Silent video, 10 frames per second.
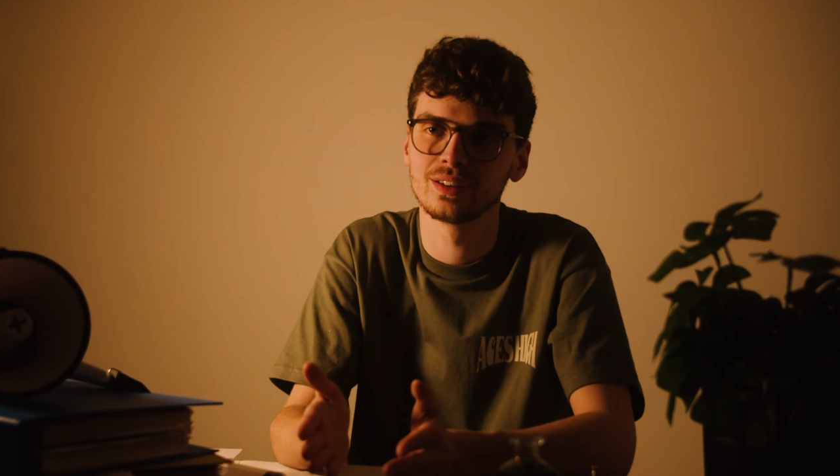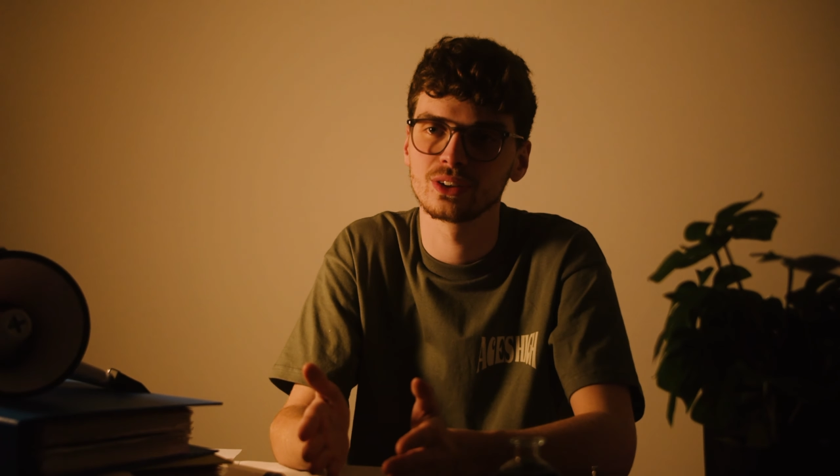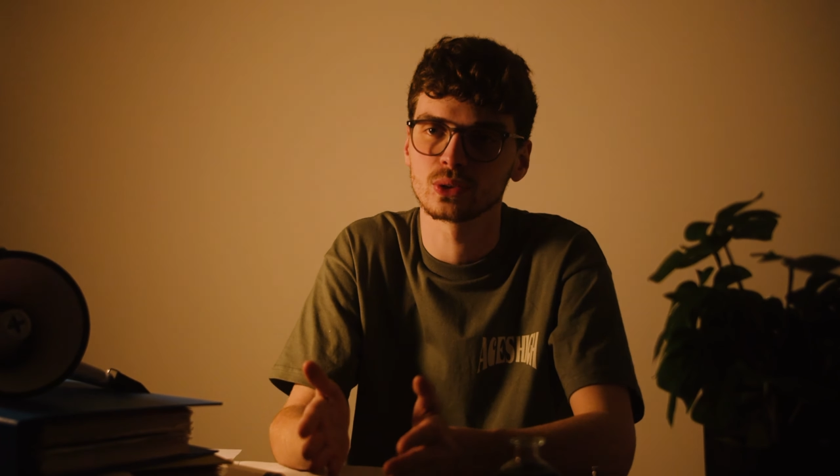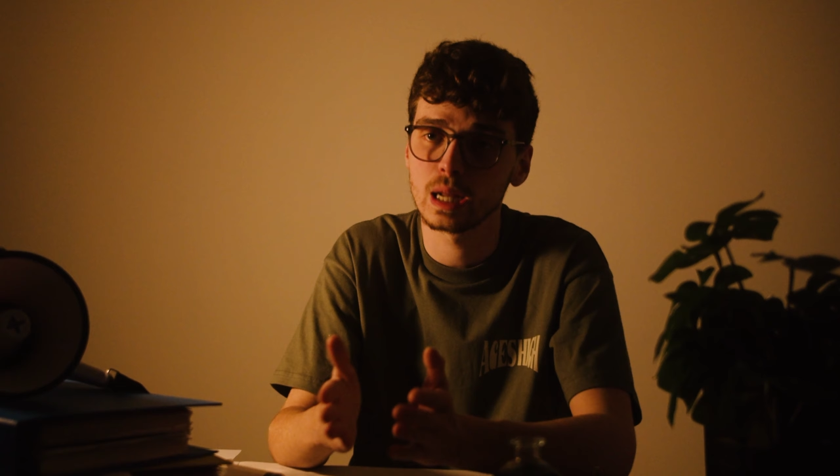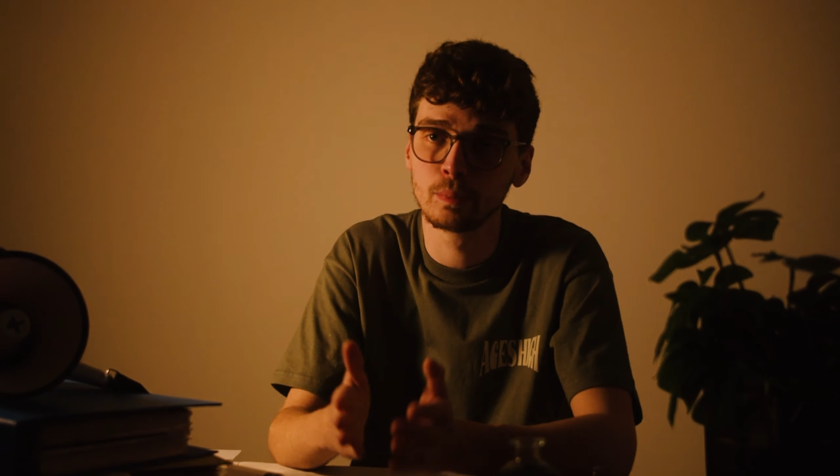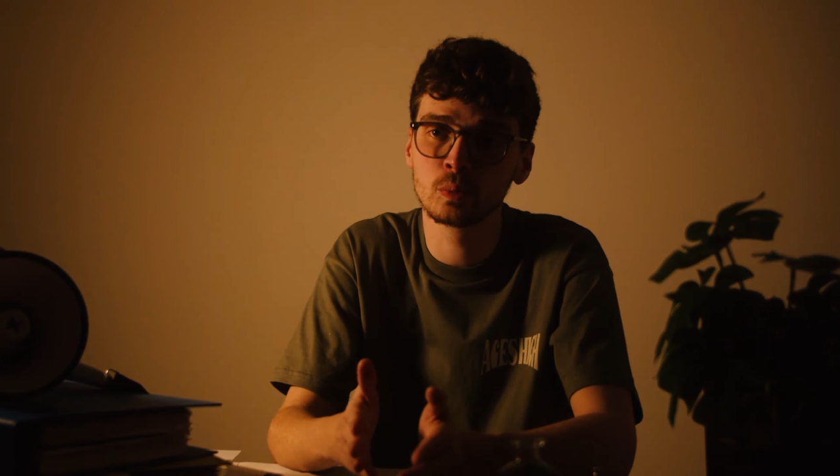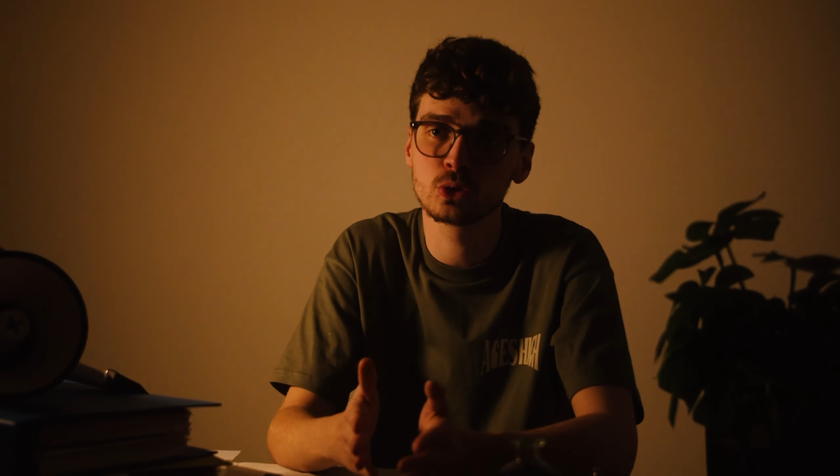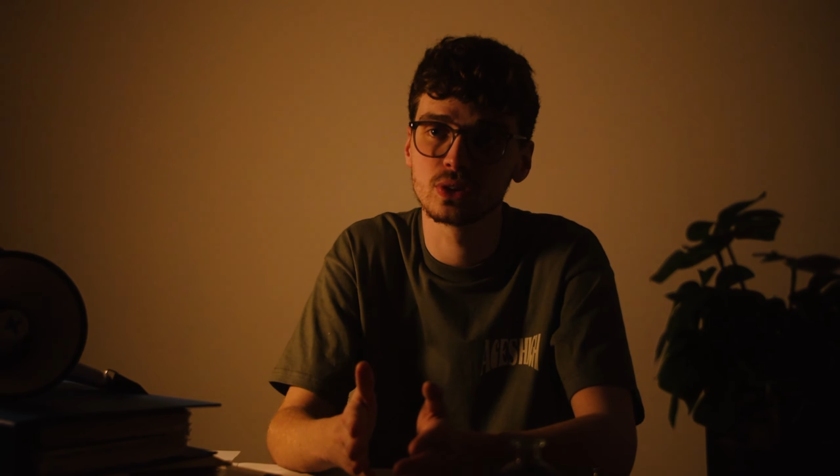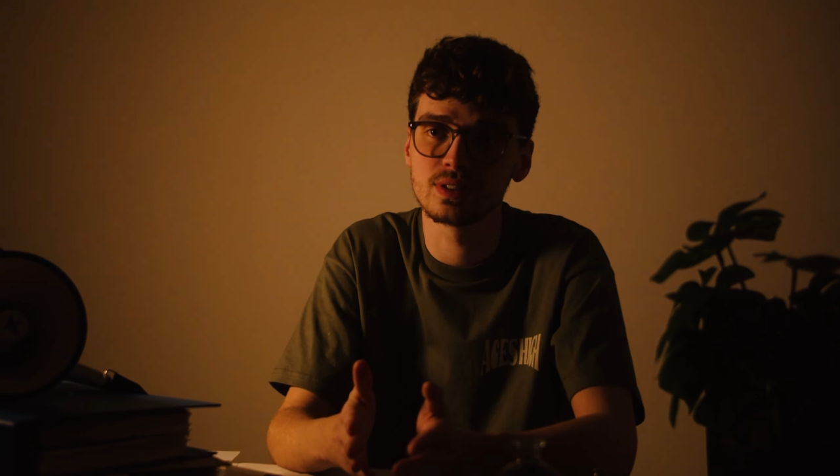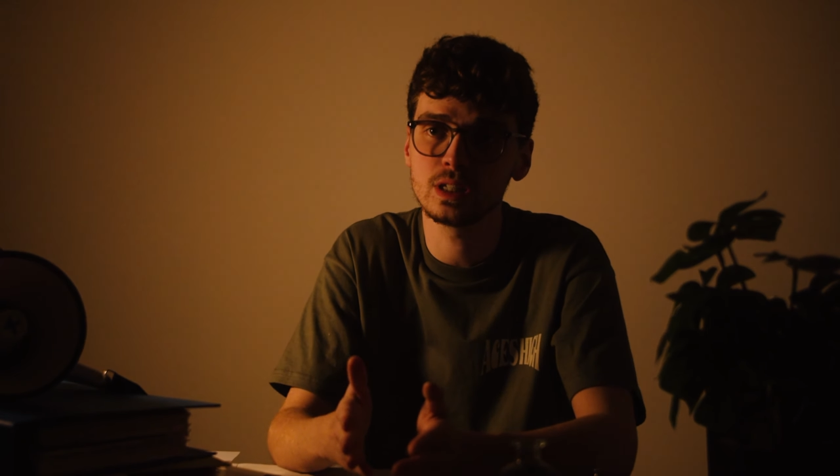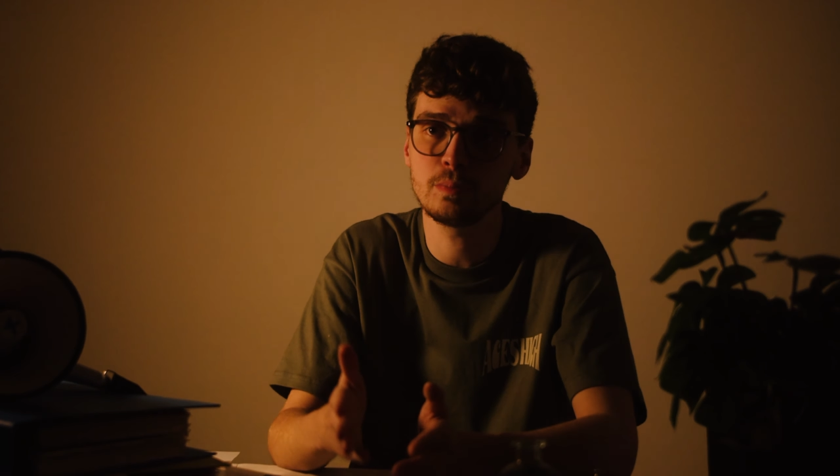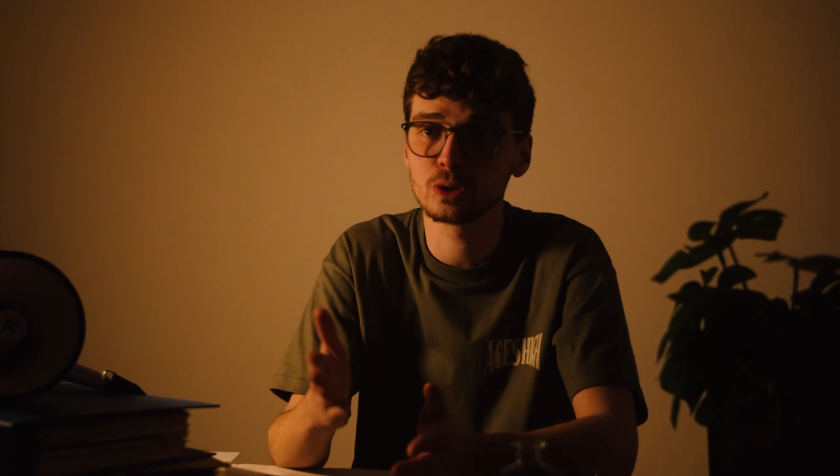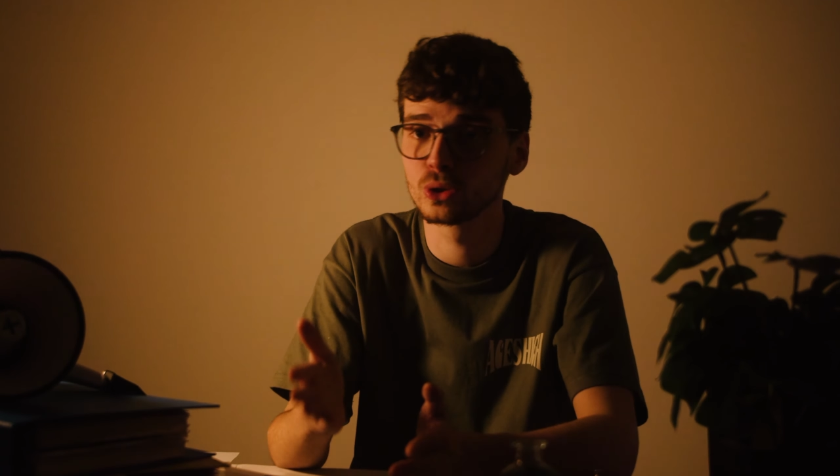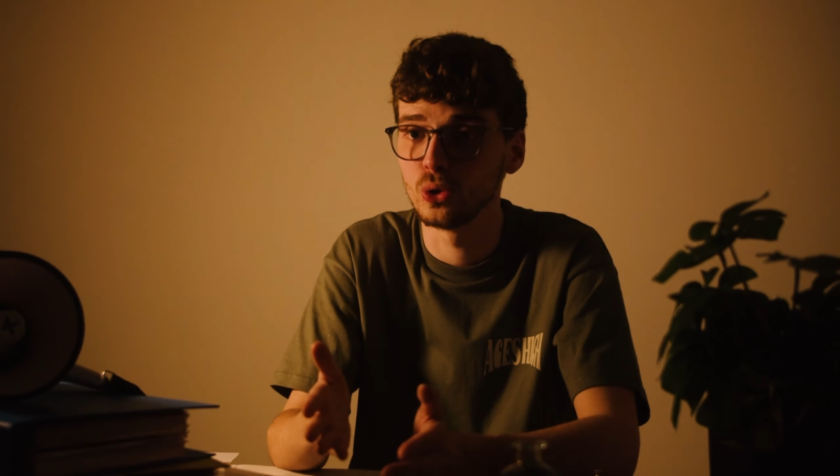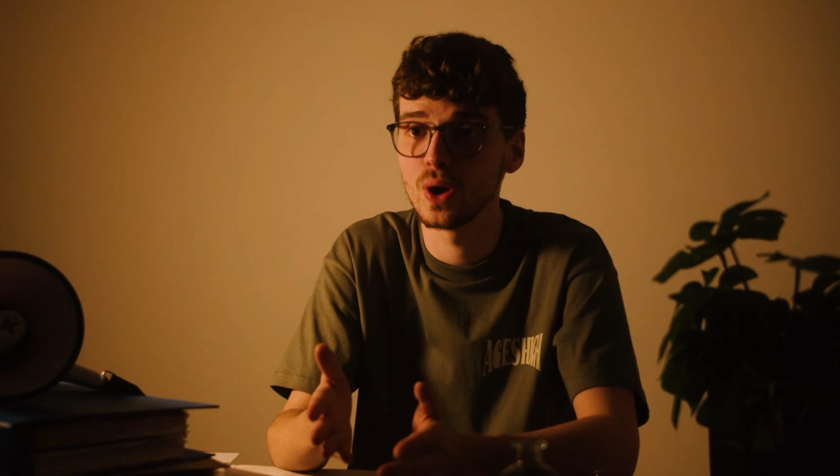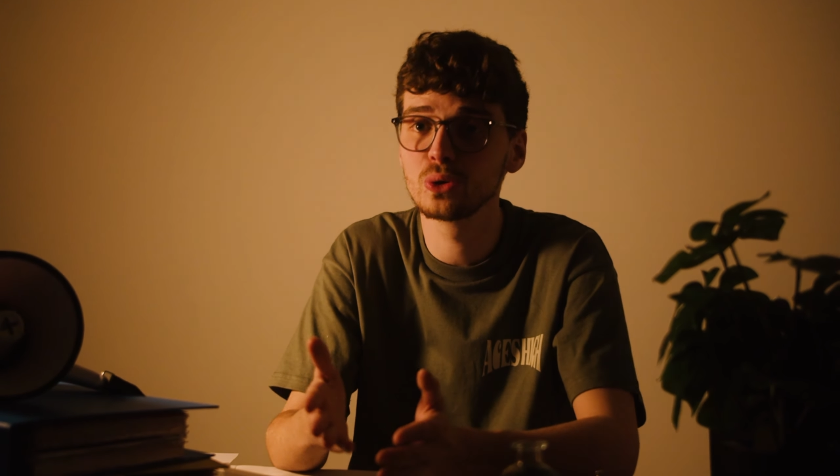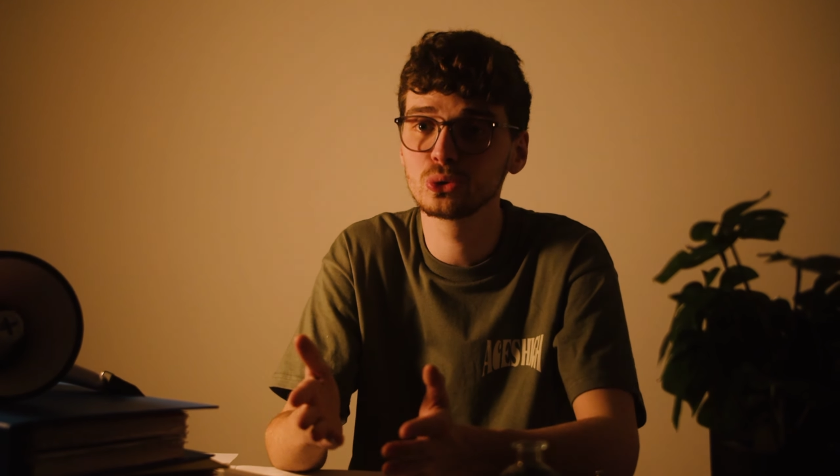quand la brume se dissipe, que le halo